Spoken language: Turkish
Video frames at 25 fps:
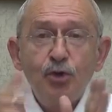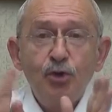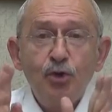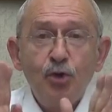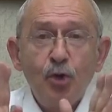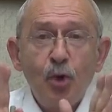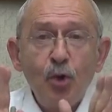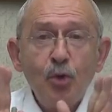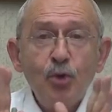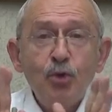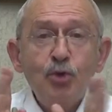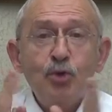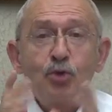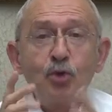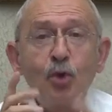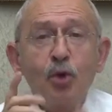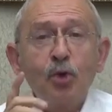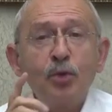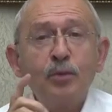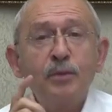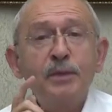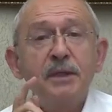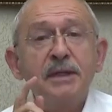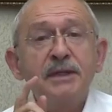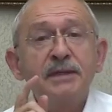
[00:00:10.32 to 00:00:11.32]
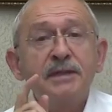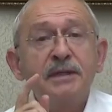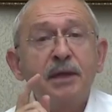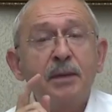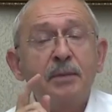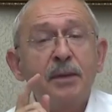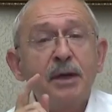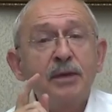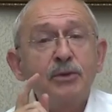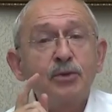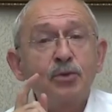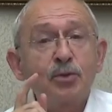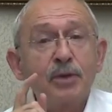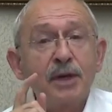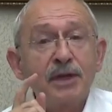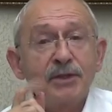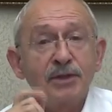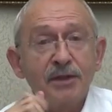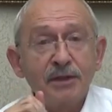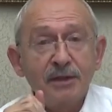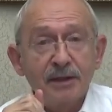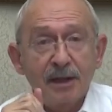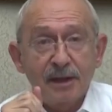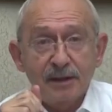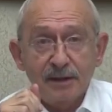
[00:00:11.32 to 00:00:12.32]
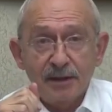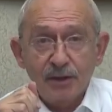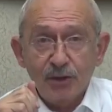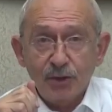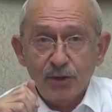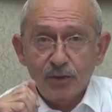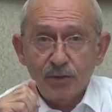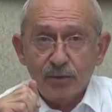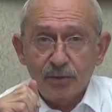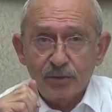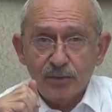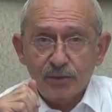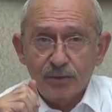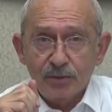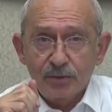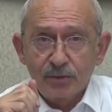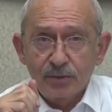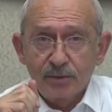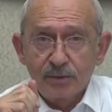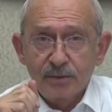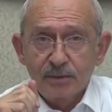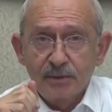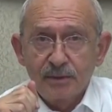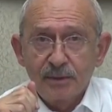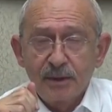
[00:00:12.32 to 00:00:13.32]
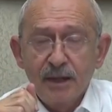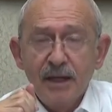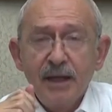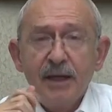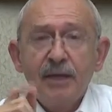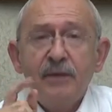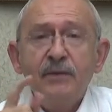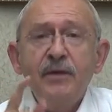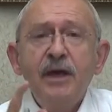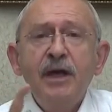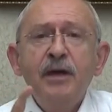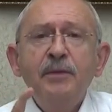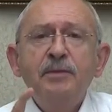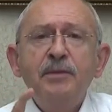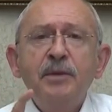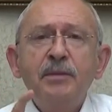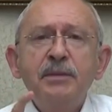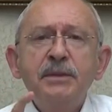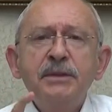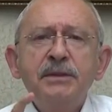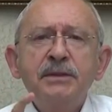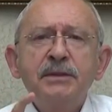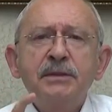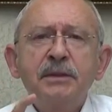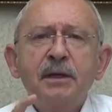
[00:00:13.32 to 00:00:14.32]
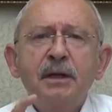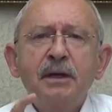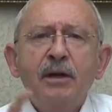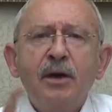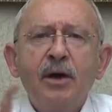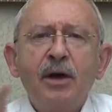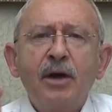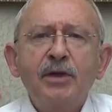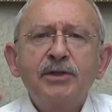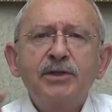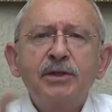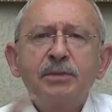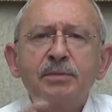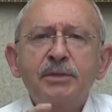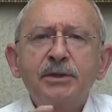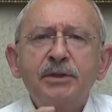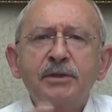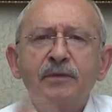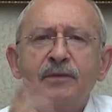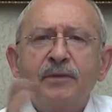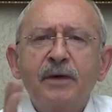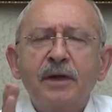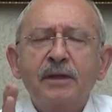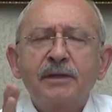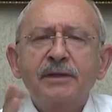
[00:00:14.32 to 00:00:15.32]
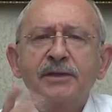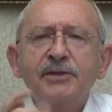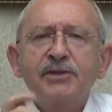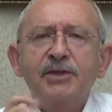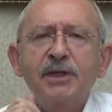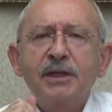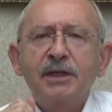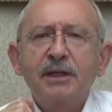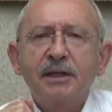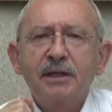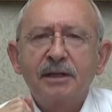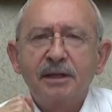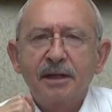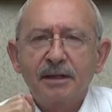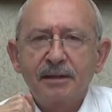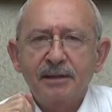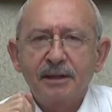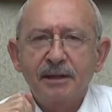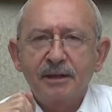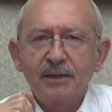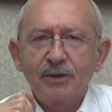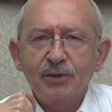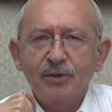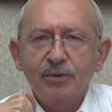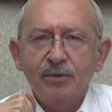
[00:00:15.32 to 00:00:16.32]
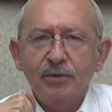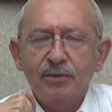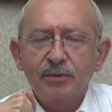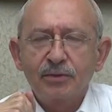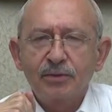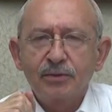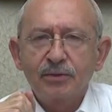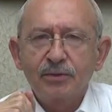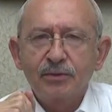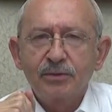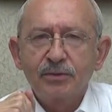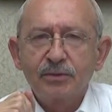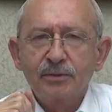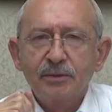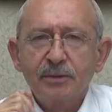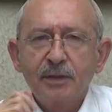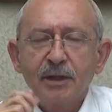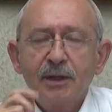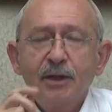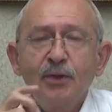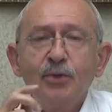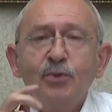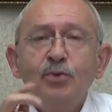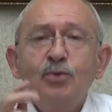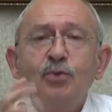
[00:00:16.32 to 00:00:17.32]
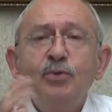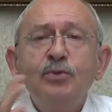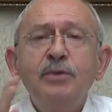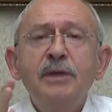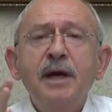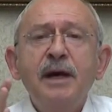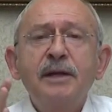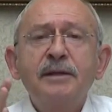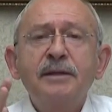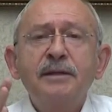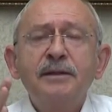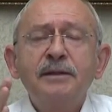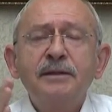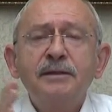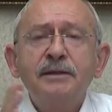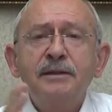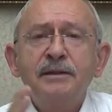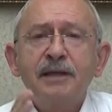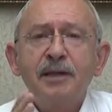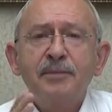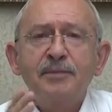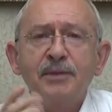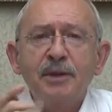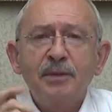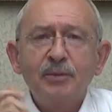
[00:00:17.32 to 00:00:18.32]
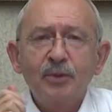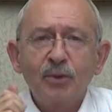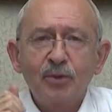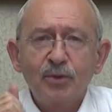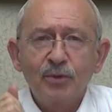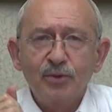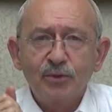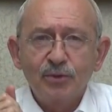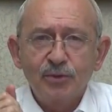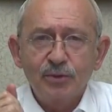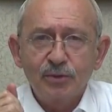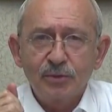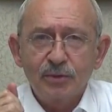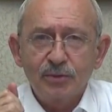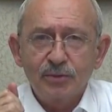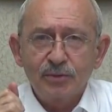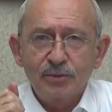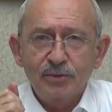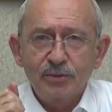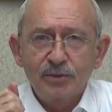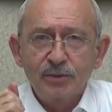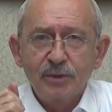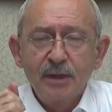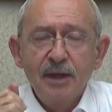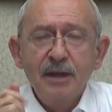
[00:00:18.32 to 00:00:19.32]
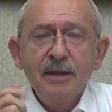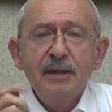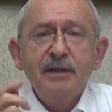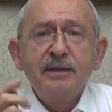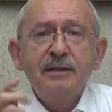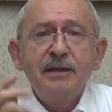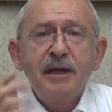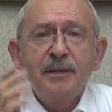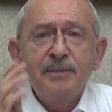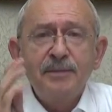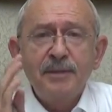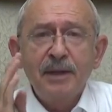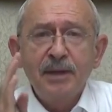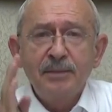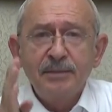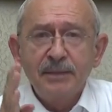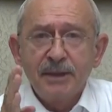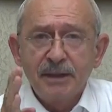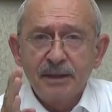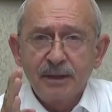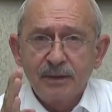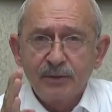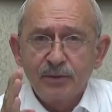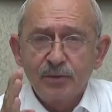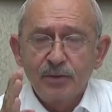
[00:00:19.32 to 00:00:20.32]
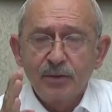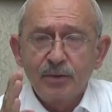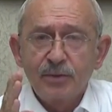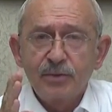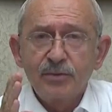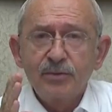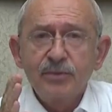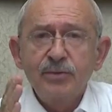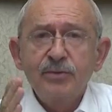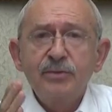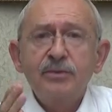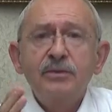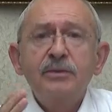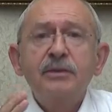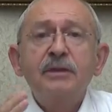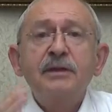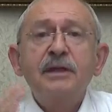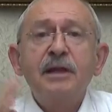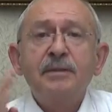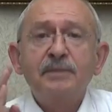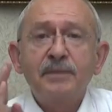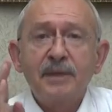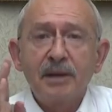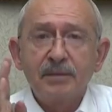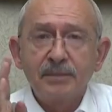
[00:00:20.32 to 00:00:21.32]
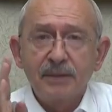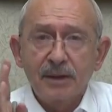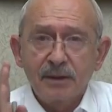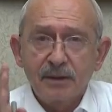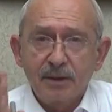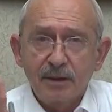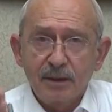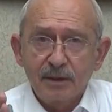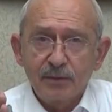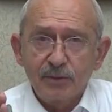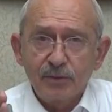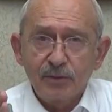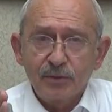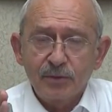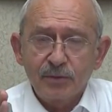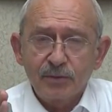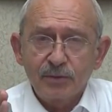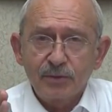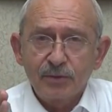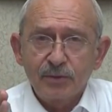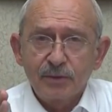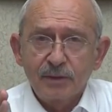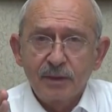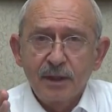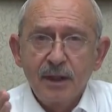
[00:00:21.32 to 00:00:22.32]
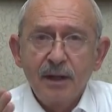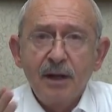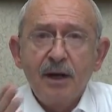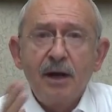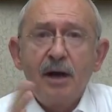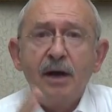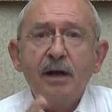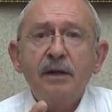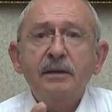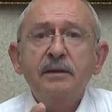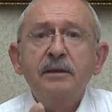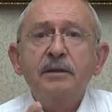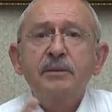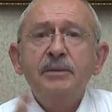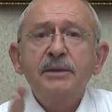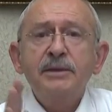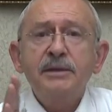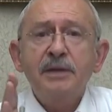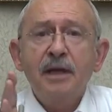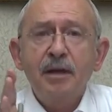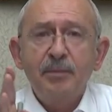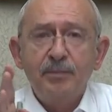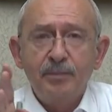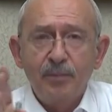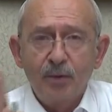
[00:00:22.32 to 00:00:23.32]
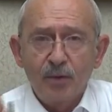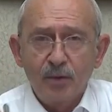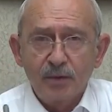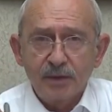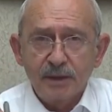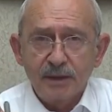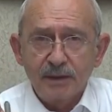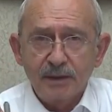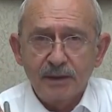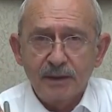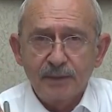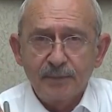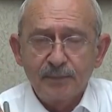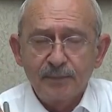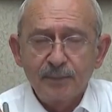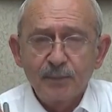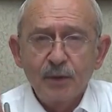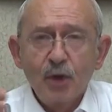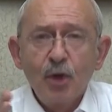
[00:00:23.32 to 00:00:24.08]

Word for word: Çok zor bir zaman sürecinden geçiyoruz ve hepimiz acımızı farklı şekillerde yaşıyoruz. Günlerdir depremi konuşuyoruz. Depremle yatıyoruz, depremle kalkıyoruz. Aklımız hep bölgede.